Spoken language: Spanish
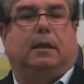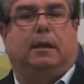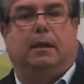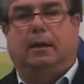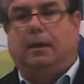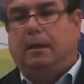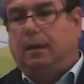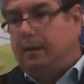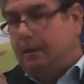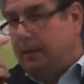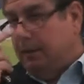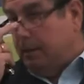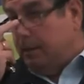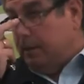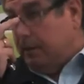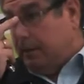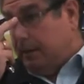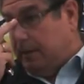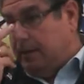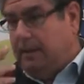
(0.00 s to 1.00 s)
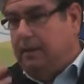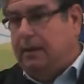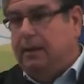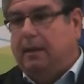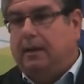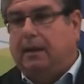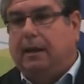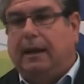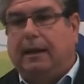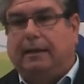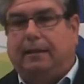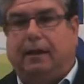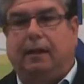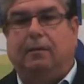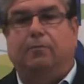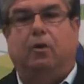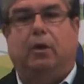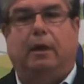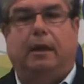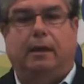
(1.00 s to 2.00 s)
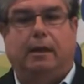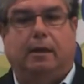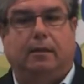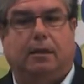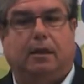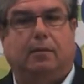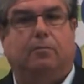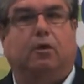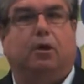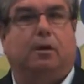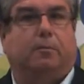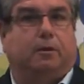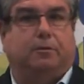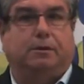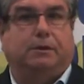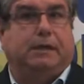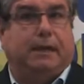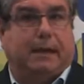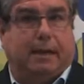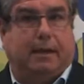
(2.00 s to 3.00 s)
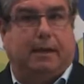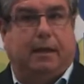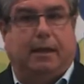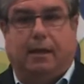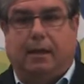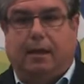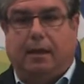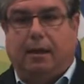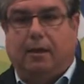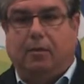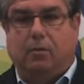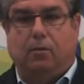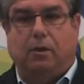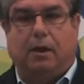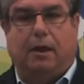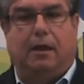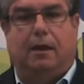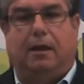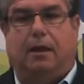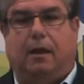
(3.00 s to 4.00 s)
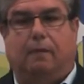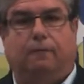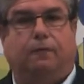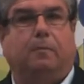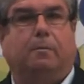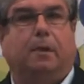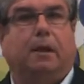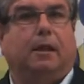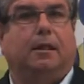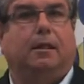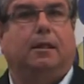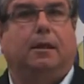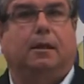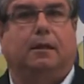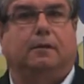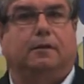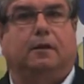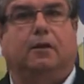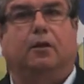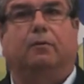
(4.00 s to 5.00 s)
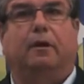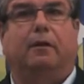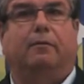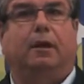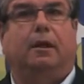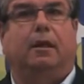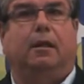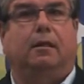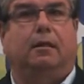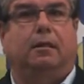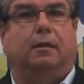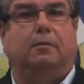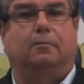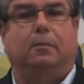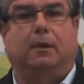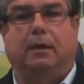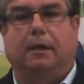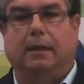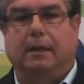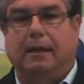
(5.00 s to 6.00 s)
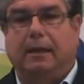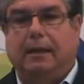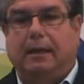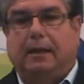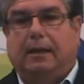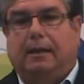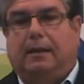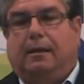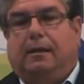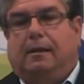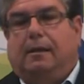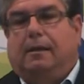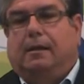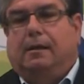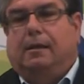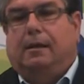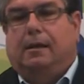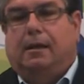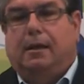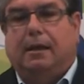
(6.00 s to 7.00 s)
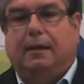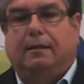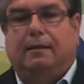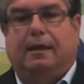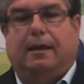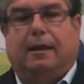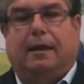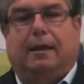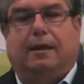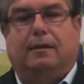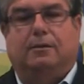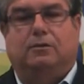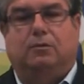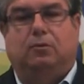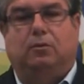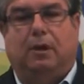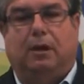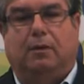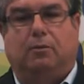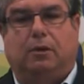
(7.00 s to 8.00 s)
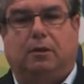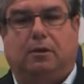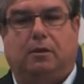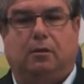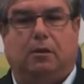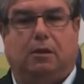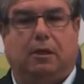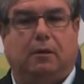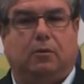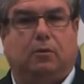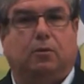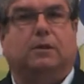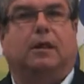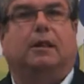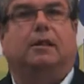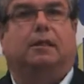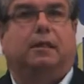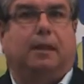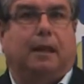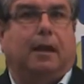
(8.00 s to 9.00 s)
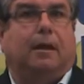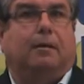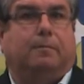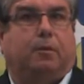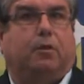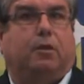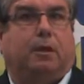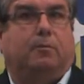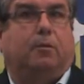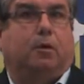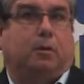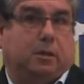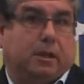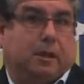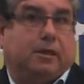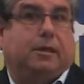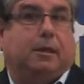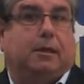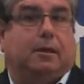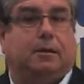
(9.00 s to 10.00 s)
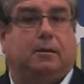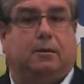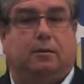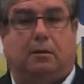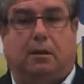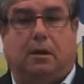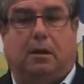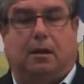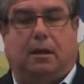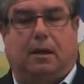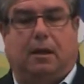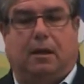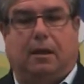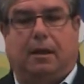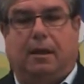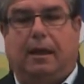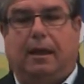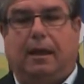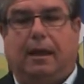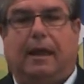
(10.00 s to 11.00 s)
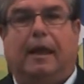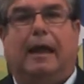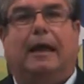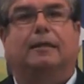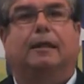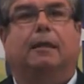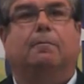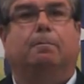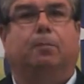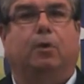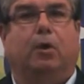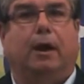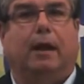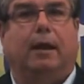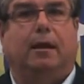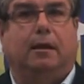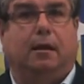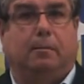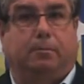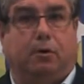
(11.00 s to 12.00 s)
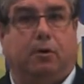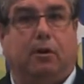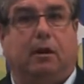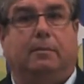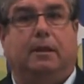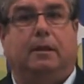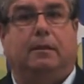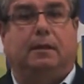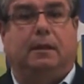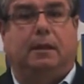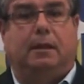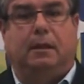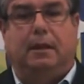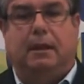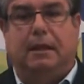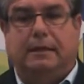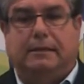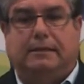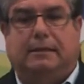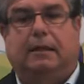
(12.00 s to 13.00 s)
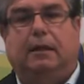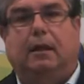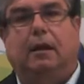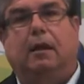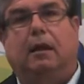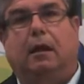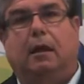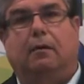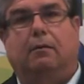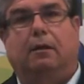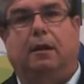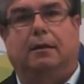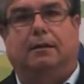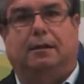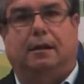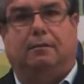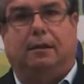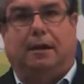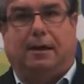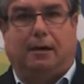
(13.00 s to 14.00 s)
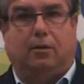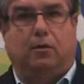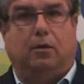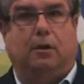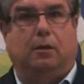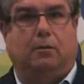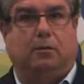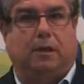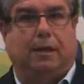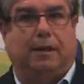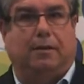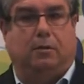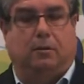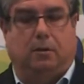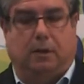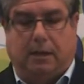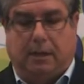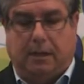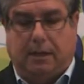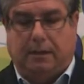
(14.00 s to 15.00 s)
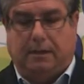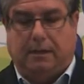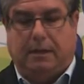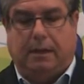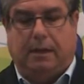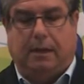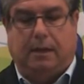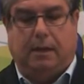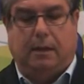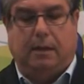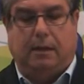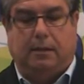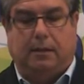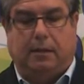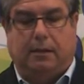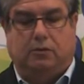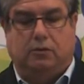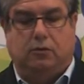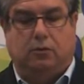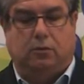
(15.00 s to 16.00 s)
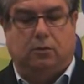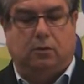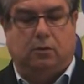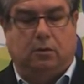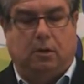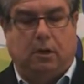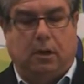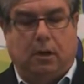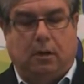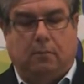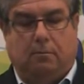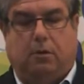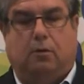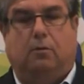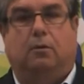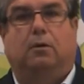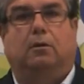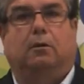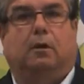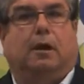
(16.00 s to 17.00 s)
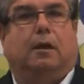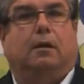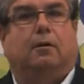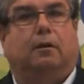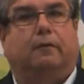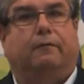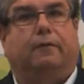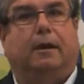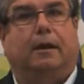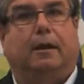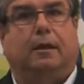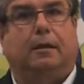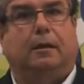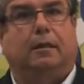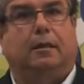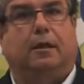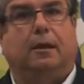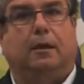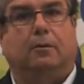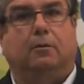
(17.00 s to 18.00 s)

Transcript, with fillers: que eh, que la tenemos ahí, que tenemos que aprovecharla y que es una efeméride que se nos va a venir encima y, esta que es una cuestión circunstancial, podemos decir, ¿no? que, es atemporal, que probablemente se tenía que haber trabajado y ahondado en este, en este asunto, pero bueno, hay un refrán que dice que